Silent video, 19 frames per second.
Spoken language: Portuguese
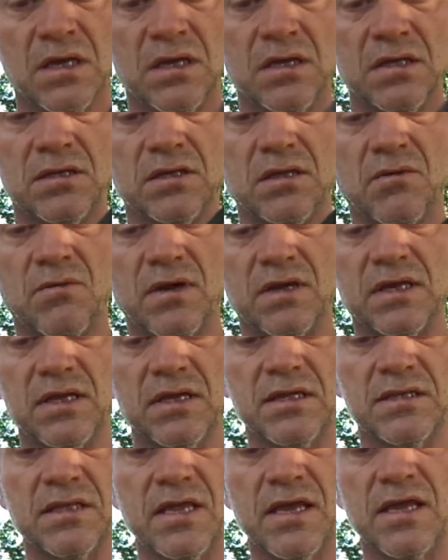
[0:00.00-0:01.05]
Então aqui
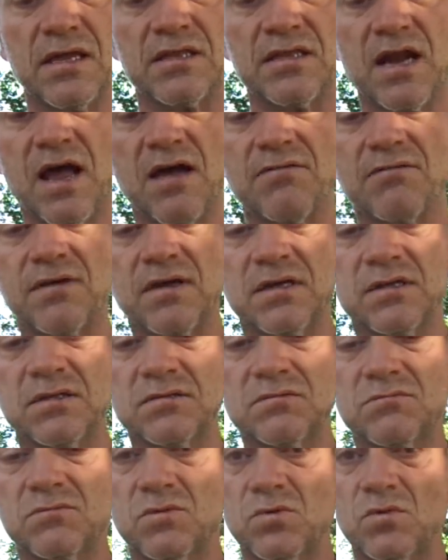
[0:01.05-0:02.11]
ele tem a trava
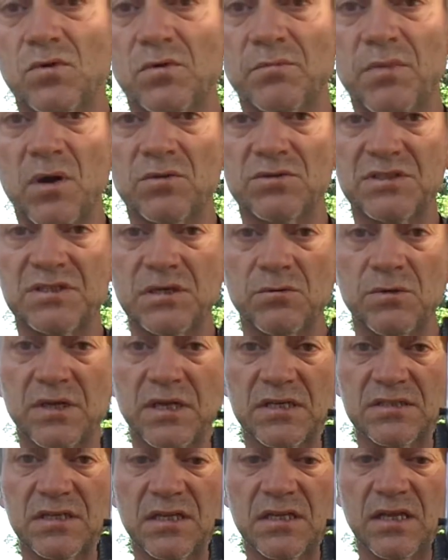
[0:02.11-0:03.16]
normal de
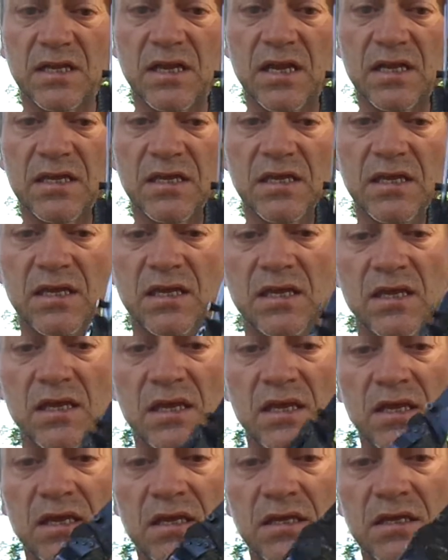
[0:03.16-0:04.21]
segurança dele aqui
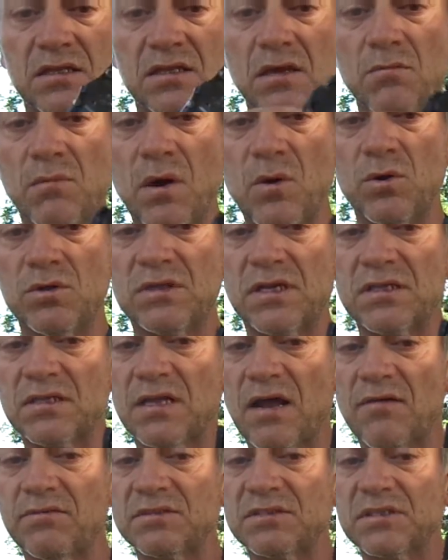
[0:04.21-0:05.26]
e tem uma outra
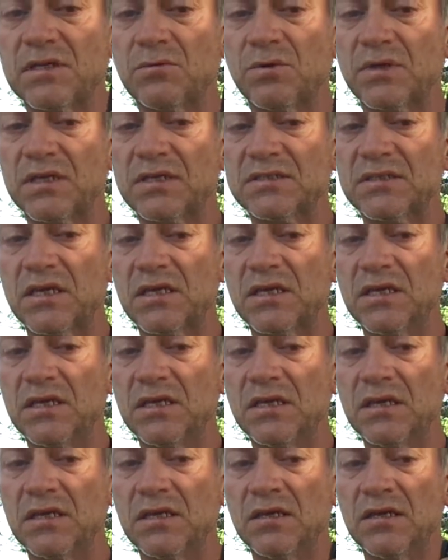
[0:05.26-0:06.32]
trava de segurança aqui.
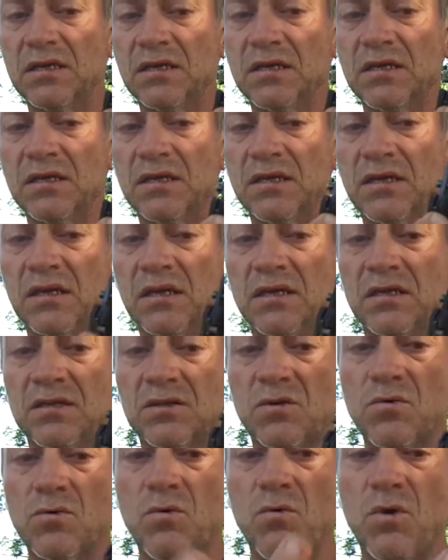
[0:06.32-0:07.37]

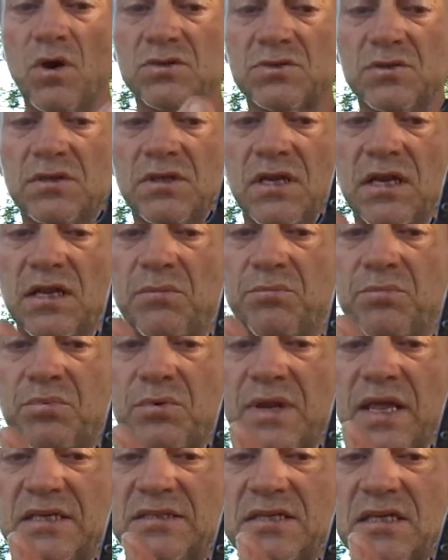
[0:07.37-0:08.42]
Então eu gosto dele
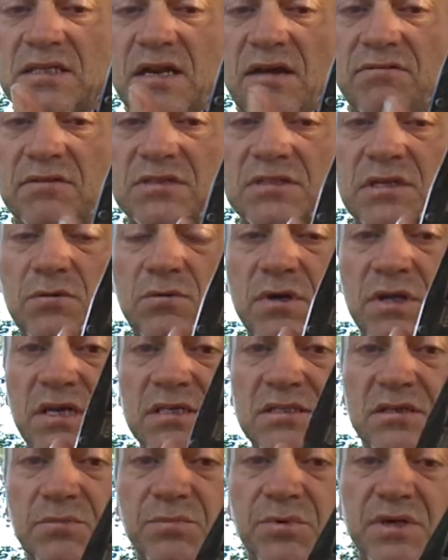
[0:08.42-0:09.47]
por essa trava de
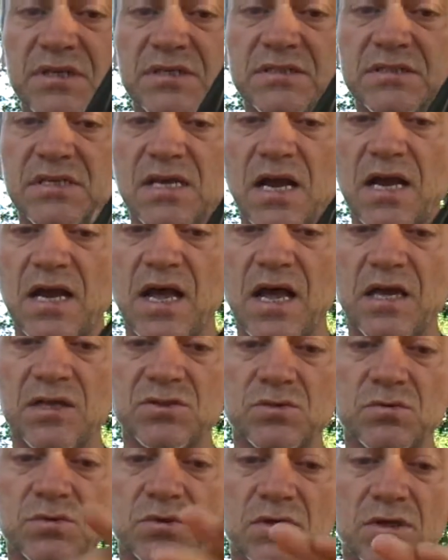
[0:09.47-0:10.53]
segurança, porque se
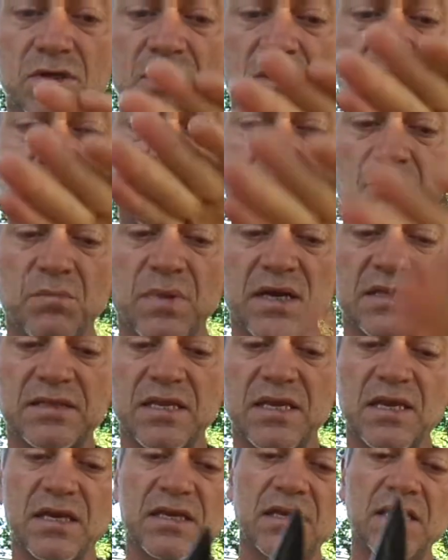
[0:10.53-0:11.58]
acaso
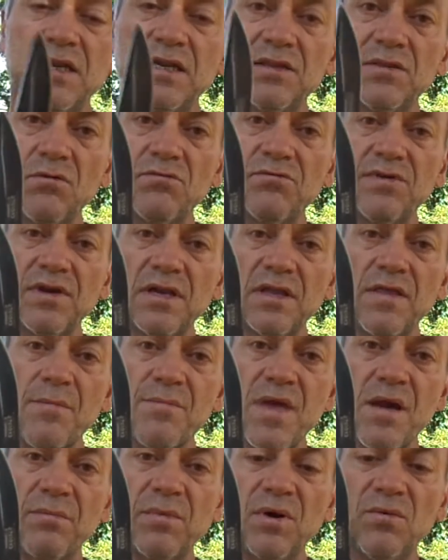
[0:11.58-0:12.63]
bater aqui ele não vira na
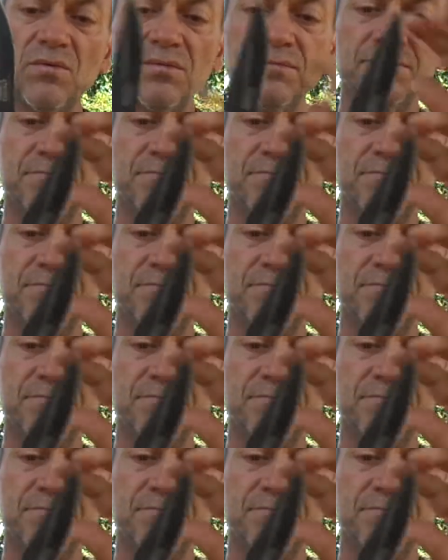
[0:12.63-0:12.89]
minha mão,